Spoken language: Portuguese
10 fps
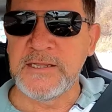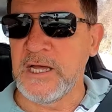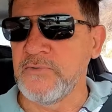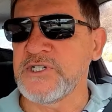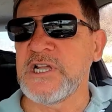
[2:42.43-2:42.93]

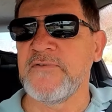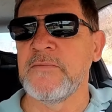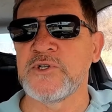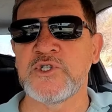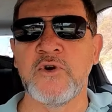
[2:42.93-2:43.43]
então
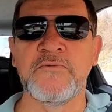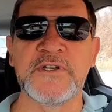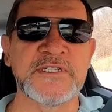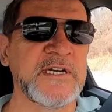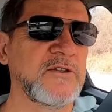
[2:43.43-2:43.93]
estávamos
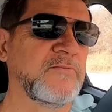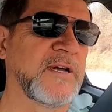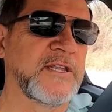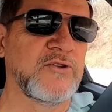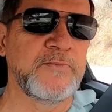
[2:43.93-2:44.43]

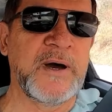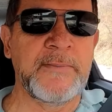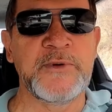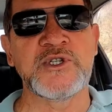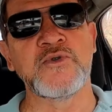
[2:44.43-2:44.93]
conversando, batendo
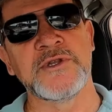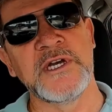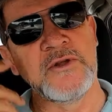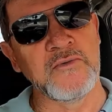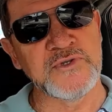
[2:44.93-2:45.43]
papo,
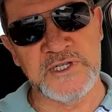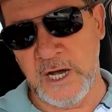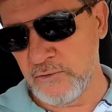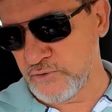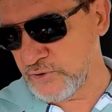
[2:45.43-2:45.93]
escutando
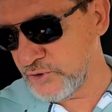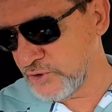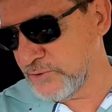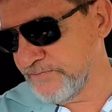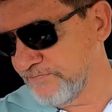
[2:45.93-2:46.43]
alguns
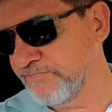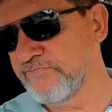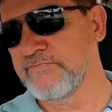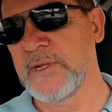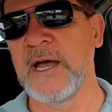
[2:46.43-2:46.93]
áudios,
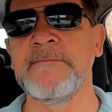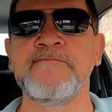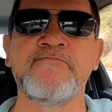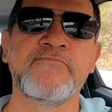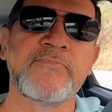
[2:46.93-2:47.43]
né?